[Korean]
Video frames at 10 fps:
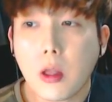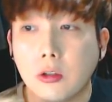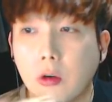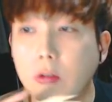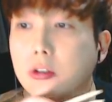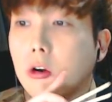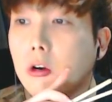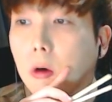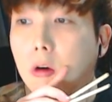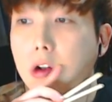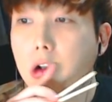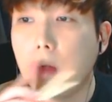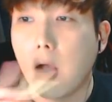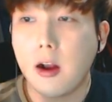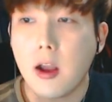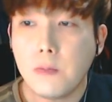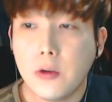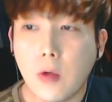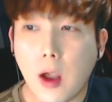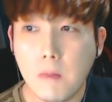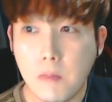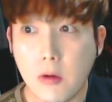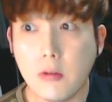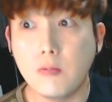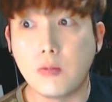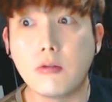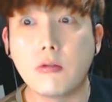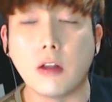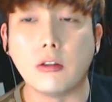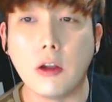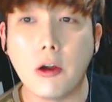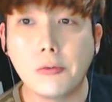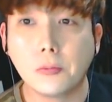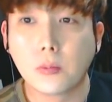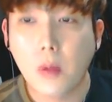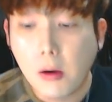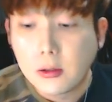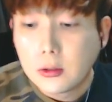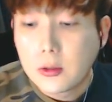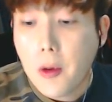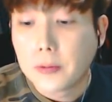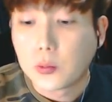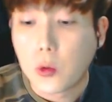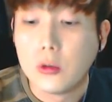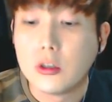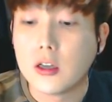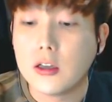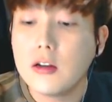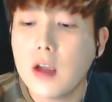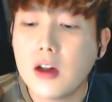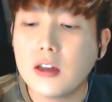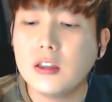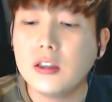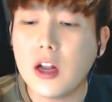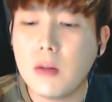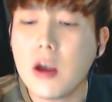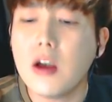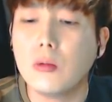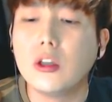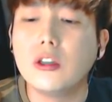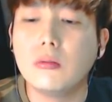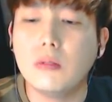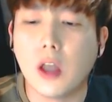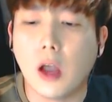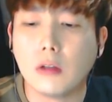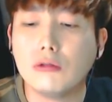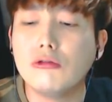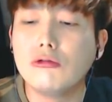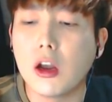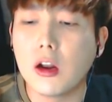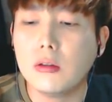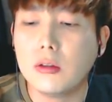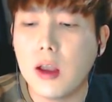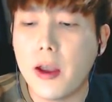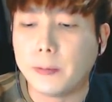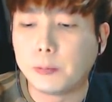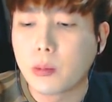저는 저거 먹으려면 할라피뇨 한 병은 비울 것 같아요. 오늘 제가 생각을 짤막하게 못했습니다. 전줄줄 알았는데